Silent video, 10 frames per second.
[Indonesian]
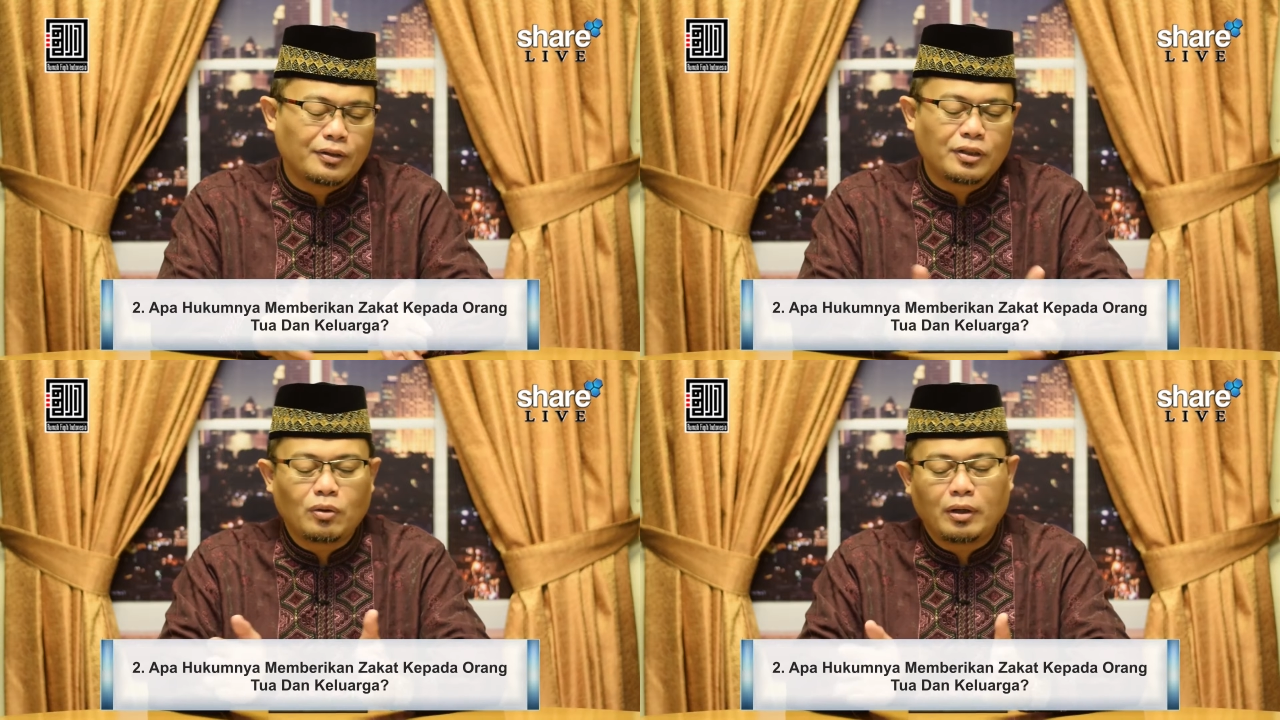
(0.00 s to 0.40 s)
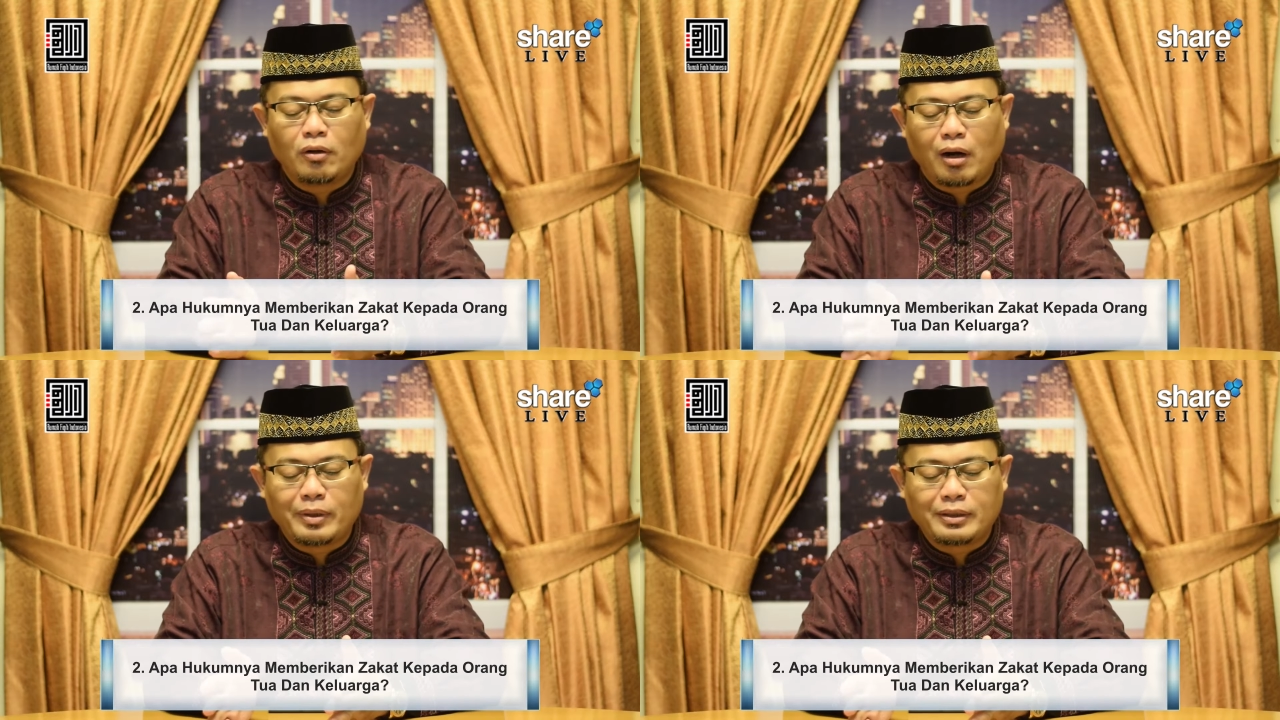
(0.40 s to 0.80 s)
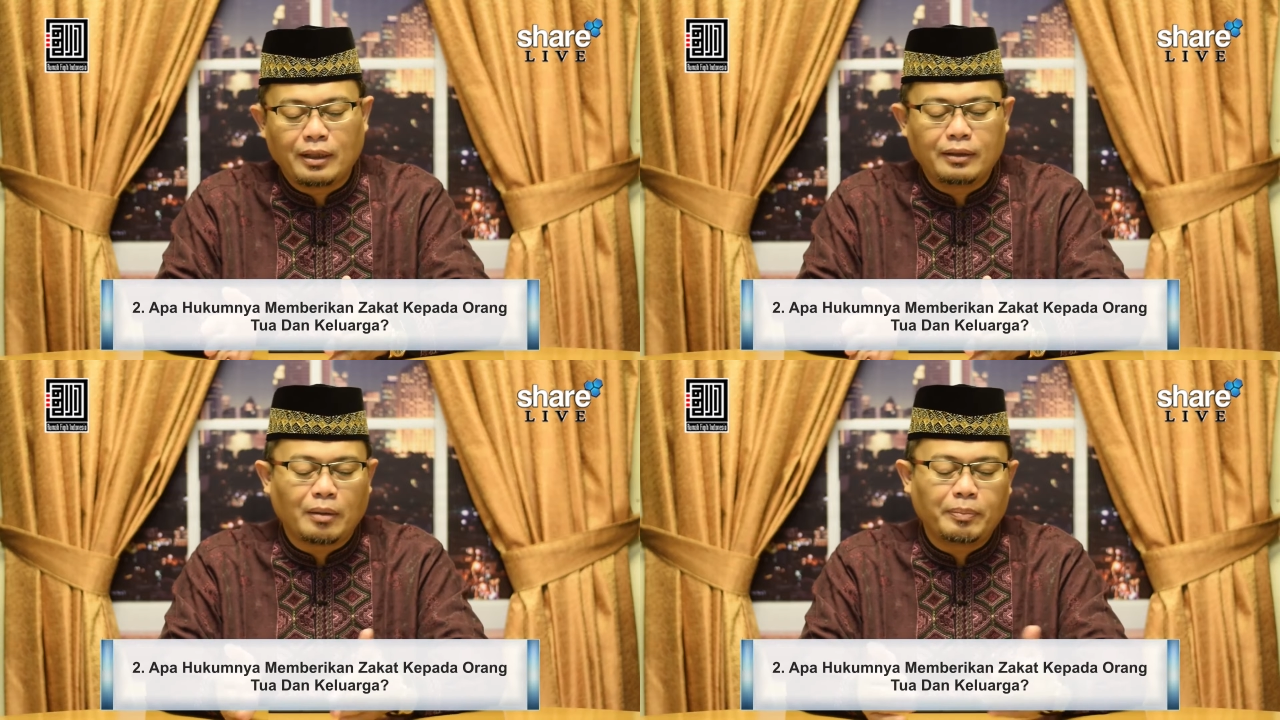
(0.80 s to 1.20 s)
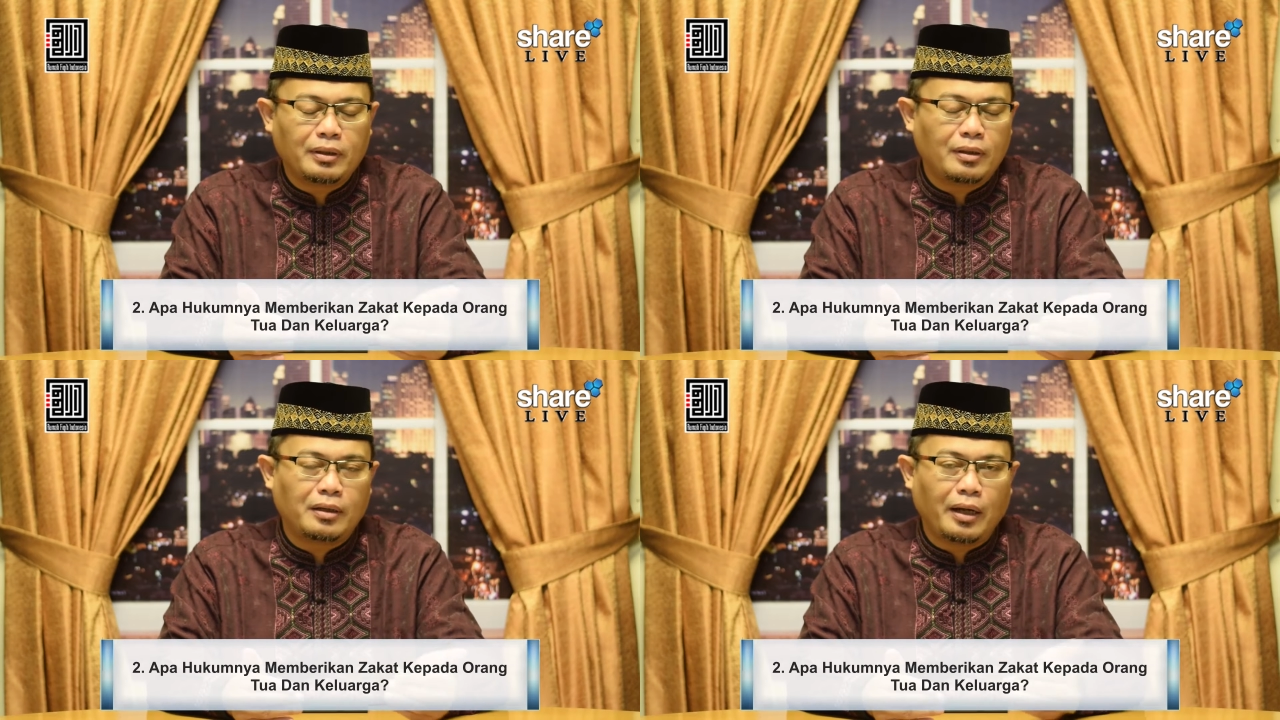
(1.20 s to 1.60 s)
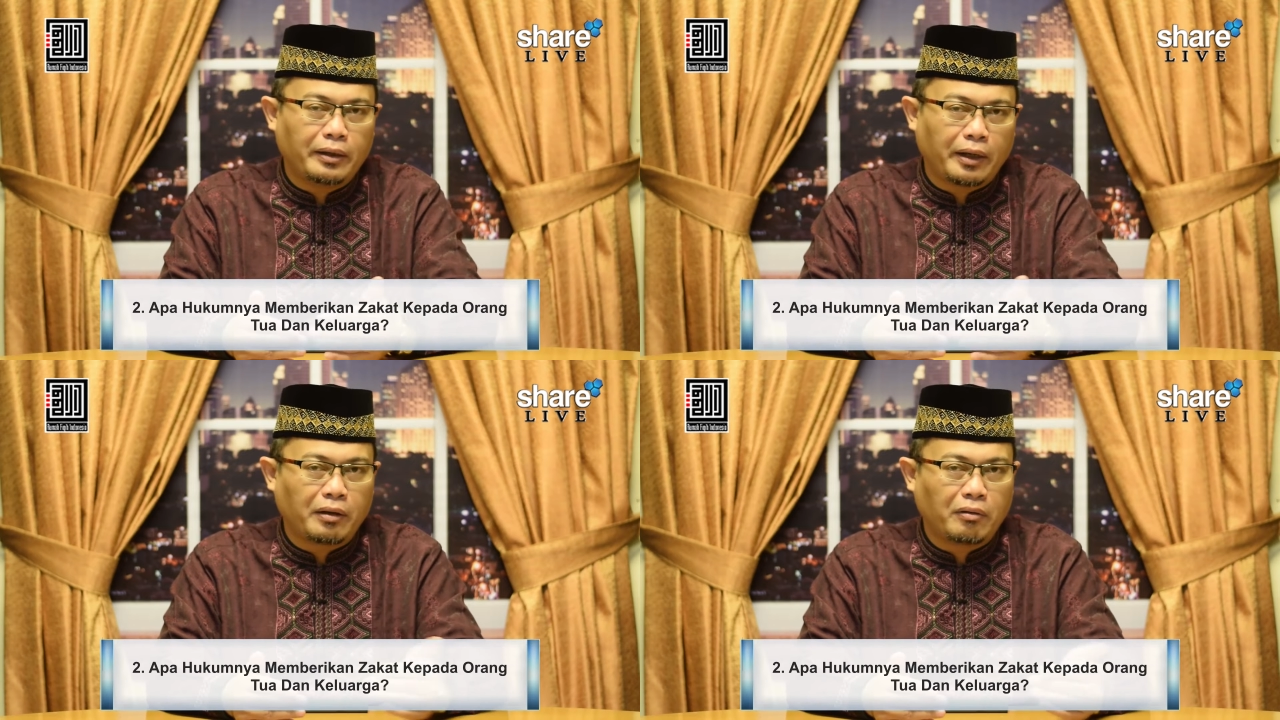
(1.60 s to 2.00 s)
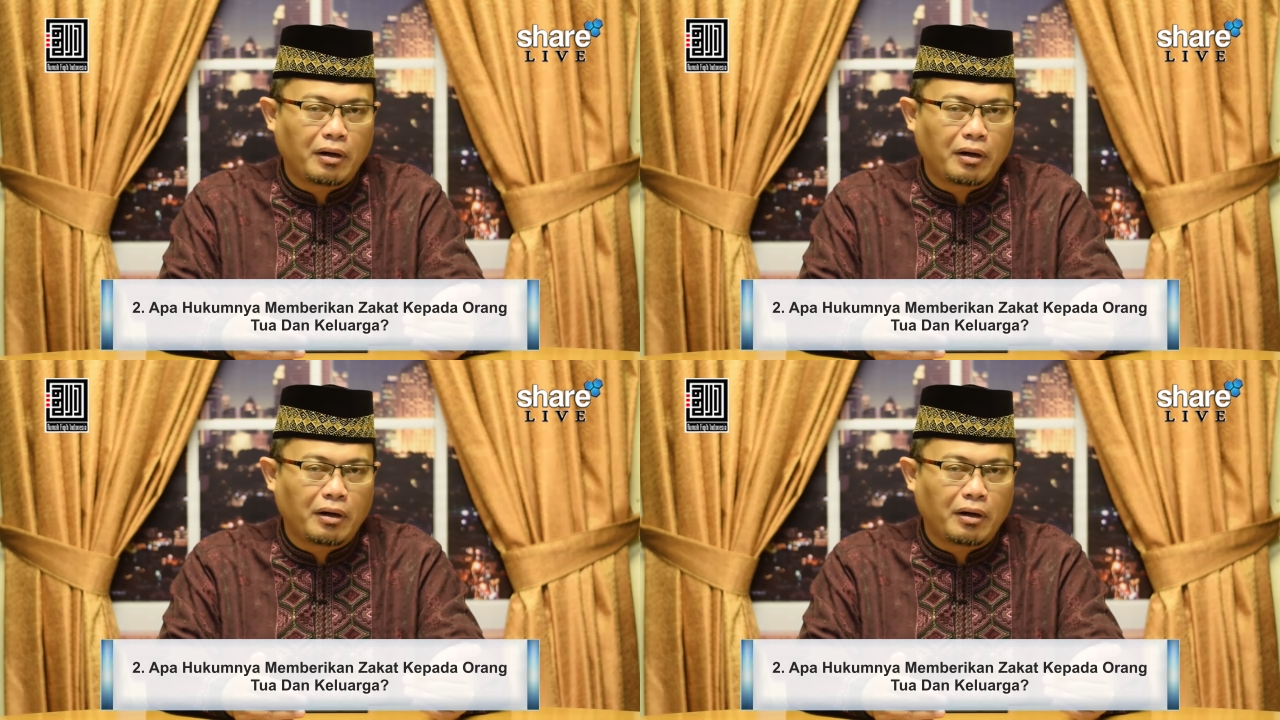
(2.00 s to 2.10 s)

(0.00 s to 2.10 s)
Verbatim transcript: di situ ada orang miskin, tapi tidak direct.